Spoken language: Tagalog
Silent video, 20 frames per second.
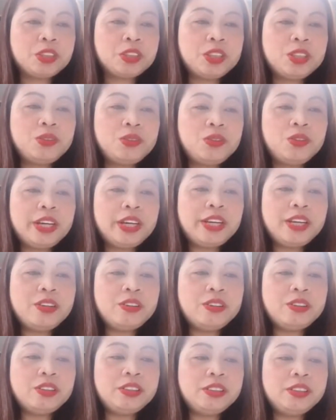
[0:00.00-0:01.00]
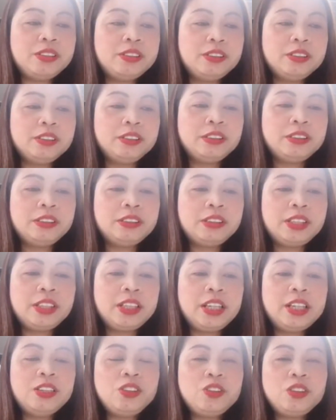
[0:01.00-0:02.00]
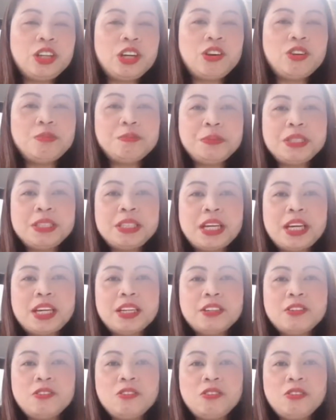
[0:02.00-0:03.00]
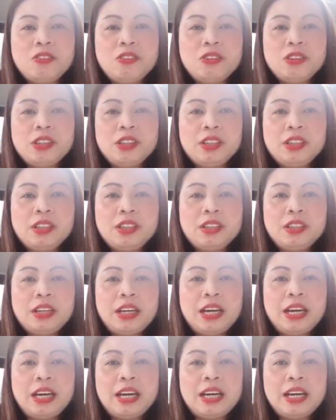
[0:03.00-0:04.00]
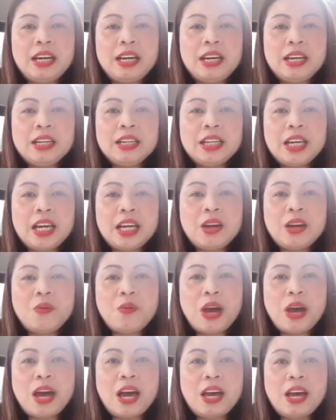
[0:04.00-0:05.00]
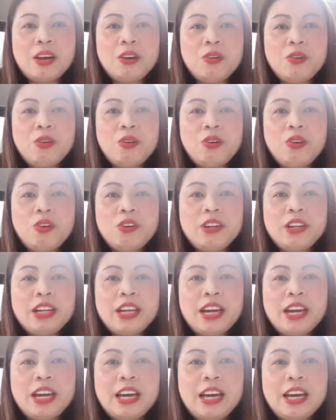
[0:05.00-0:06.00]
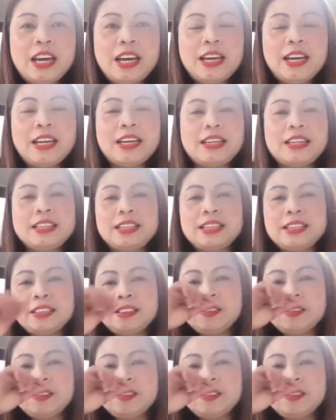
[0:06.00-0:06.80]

So, ngayon, uh, ito na, umpisahan ko. Uh, gagawa ako ng